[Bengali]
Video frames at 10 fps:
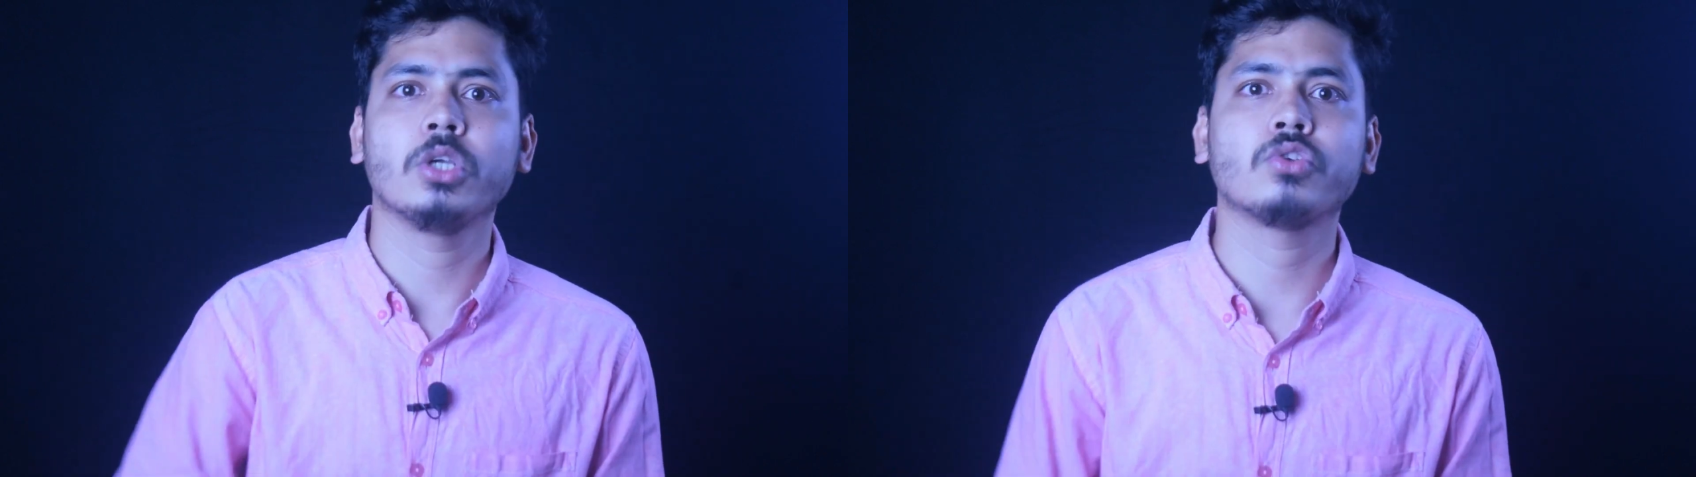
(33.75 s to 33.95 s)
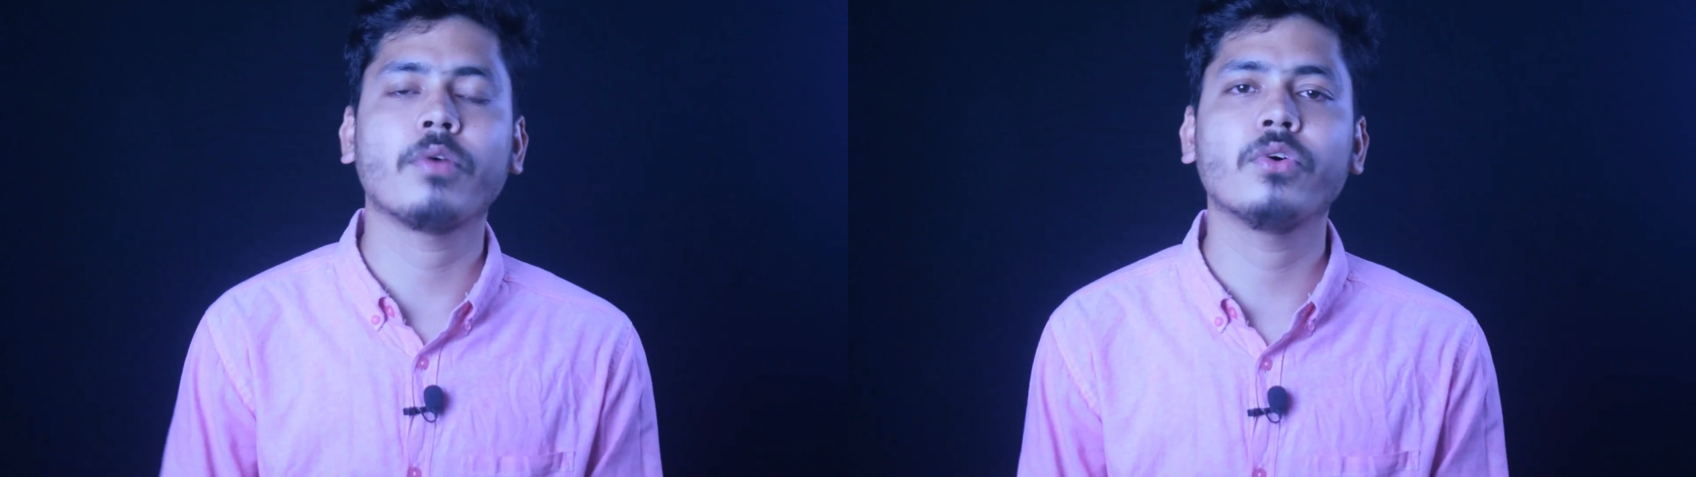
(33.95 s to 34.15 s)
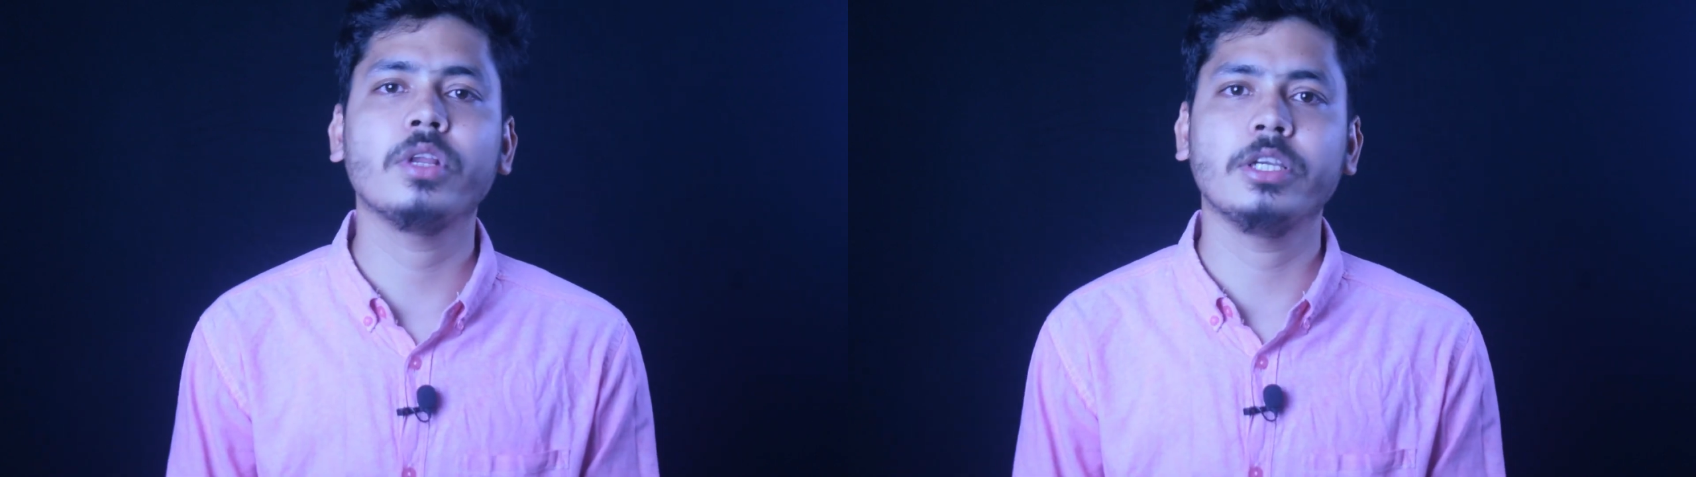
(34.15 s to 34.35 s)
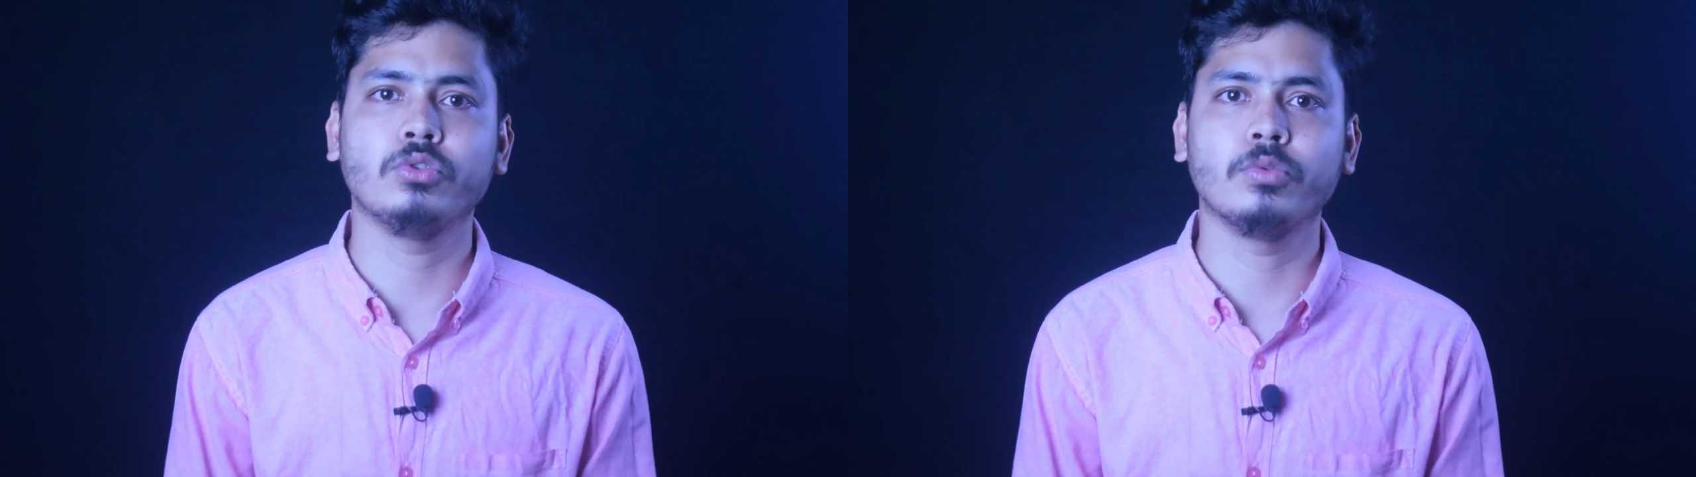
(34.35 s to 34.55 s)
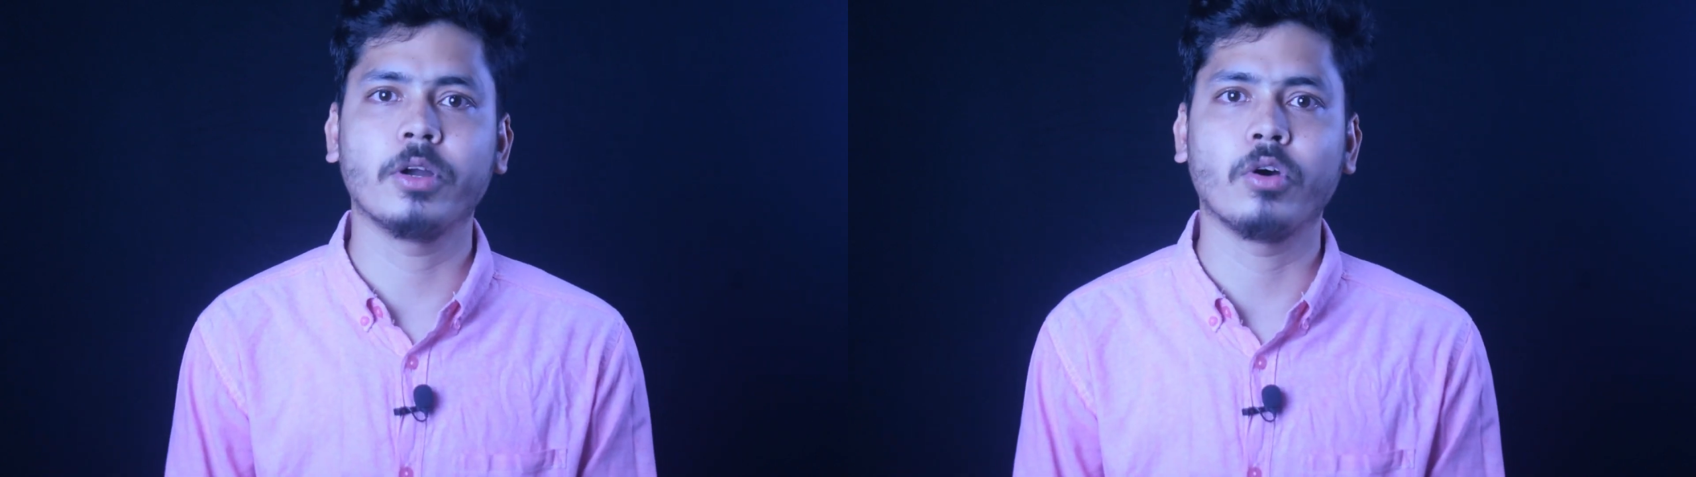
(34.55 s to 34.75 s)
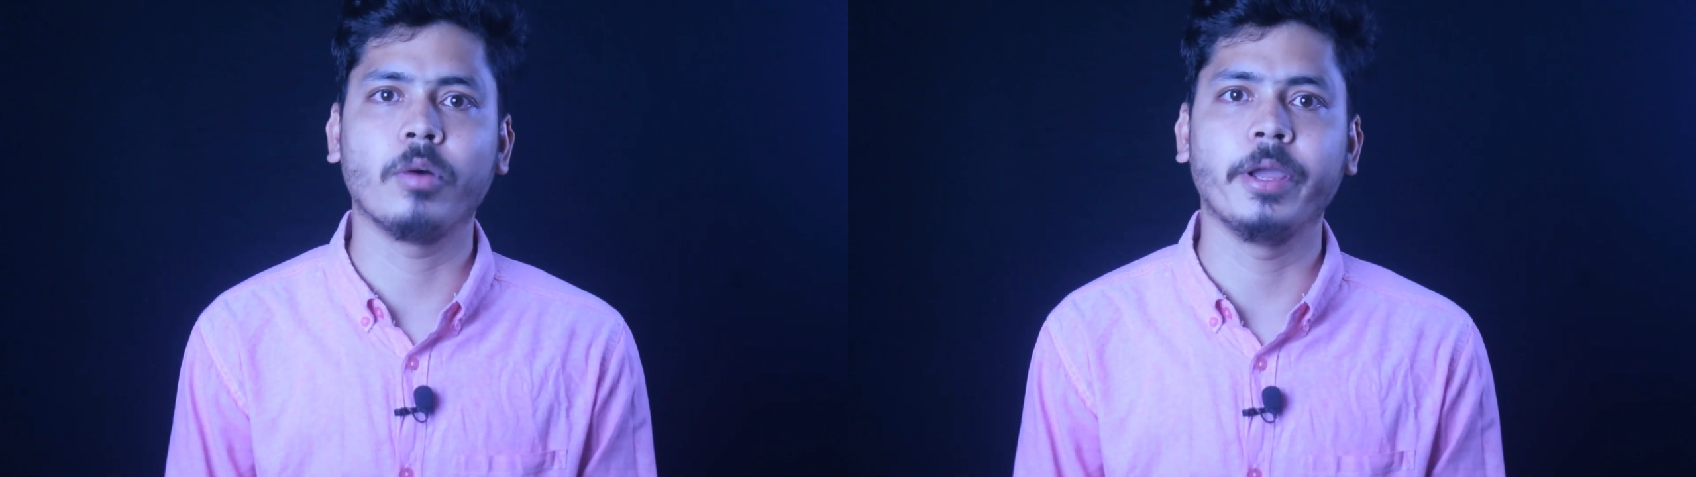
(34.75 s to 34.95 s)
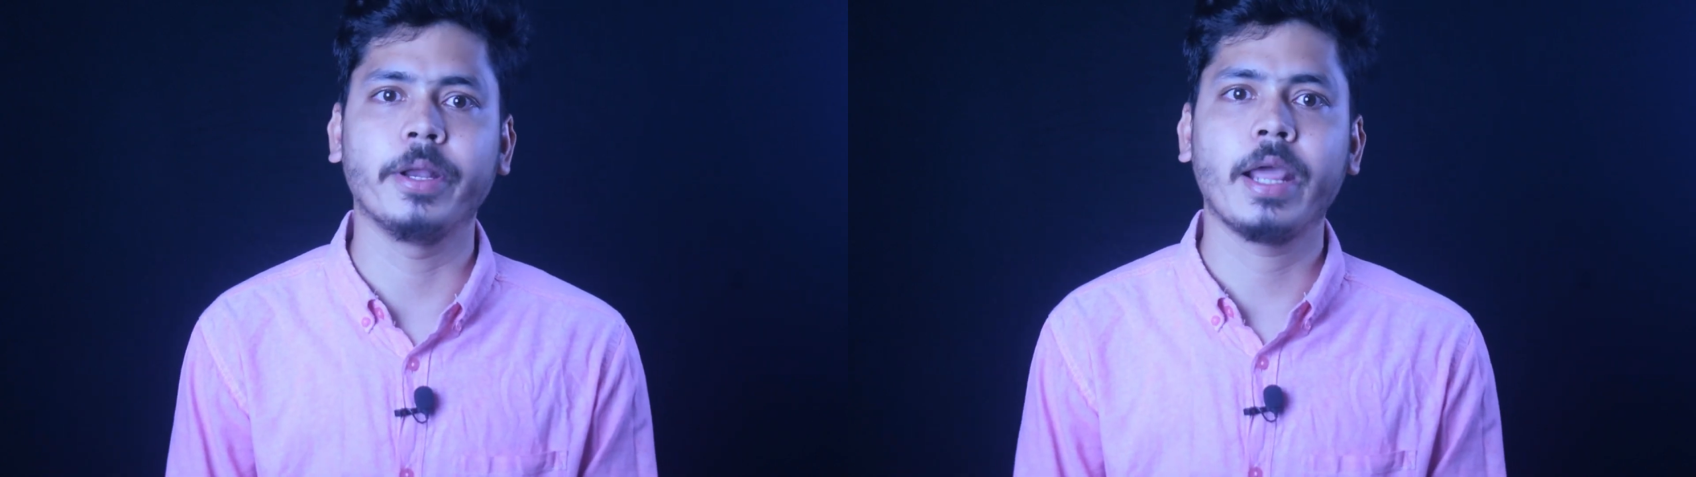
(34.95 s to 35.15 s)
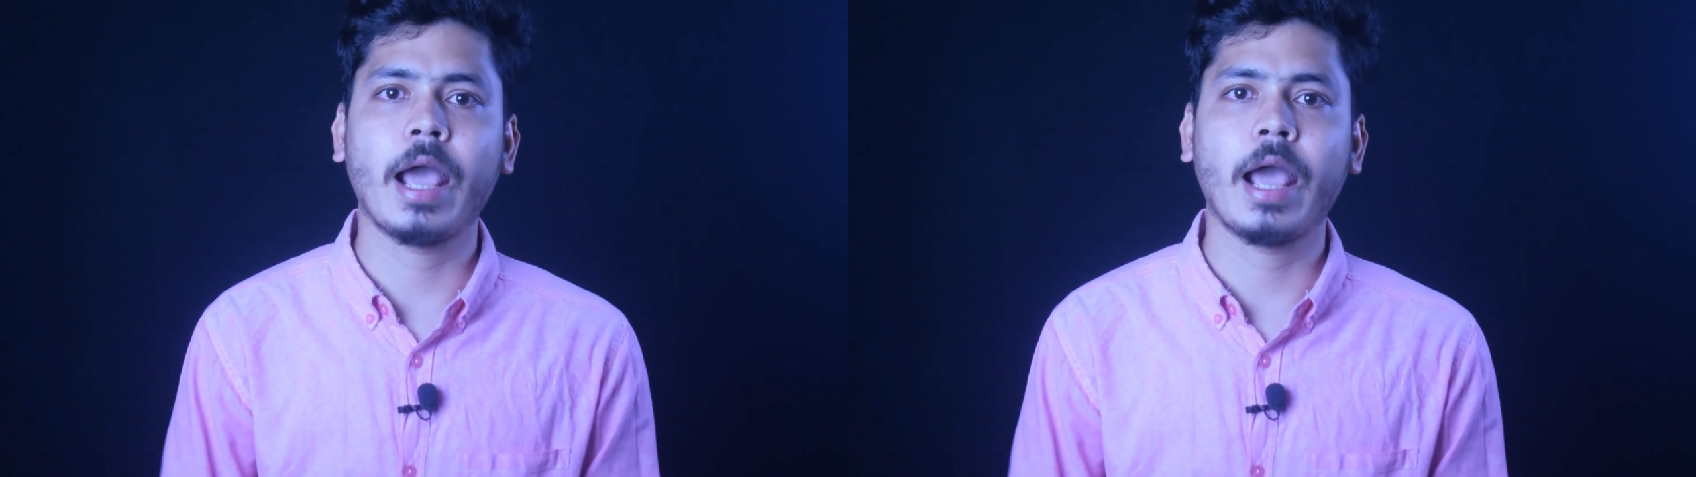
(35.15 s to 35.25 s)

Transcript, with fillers: সফল ইউটিউবার হবেন